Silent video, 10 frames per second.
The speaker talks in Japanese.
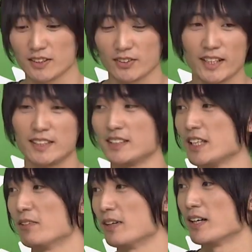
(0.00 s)
去年1
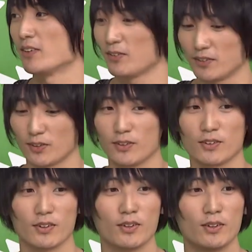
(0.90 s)
年はこの本
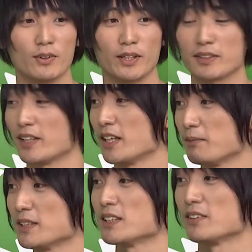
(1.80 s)
の翻訳があり
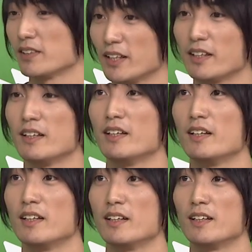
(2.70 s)
ましたので、
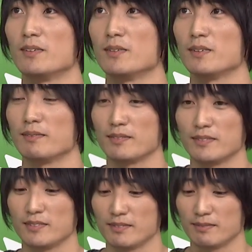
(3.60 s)
はいあの
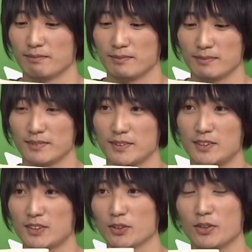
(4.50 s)

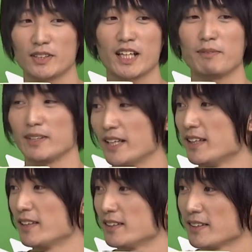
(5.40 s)
ずっとフルタイムで
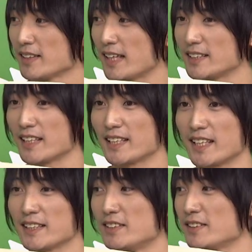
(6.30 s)
会社で
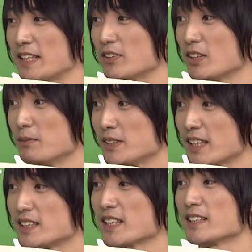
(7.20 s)
働き続けることは
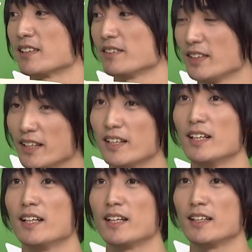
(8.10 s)
難しかったので、
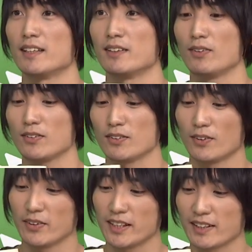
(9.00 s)
えー、本の
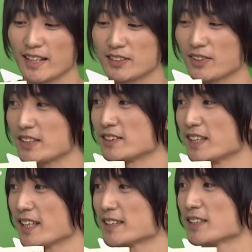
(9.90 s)
翻訳が忙しく
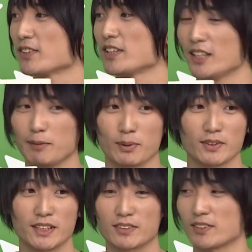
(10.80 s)
なかった時に
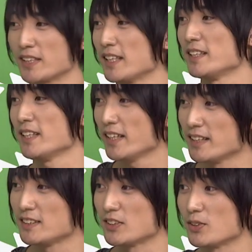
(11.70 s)
プロジェクト単位
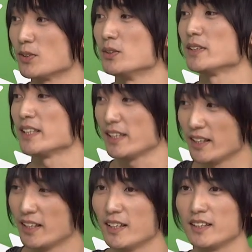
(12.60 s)
で仕事を受け
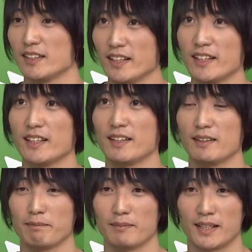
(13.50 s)
てで
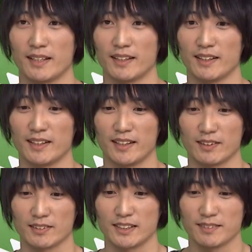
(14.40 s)
まああ
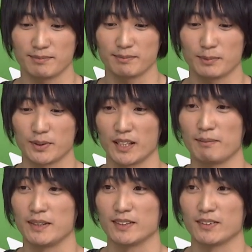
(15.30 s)
の
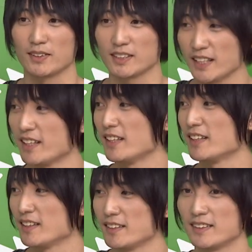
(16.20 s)
プログラミングをして
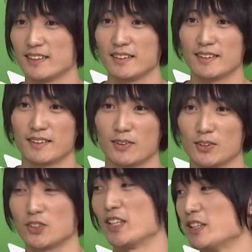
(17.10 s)
報
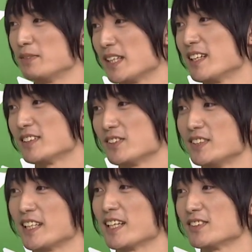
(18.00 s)
酬を得るみたいなそうい
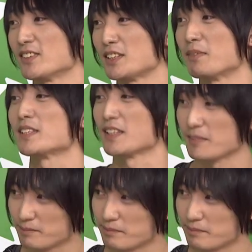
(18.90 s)
う生活をしてました、ね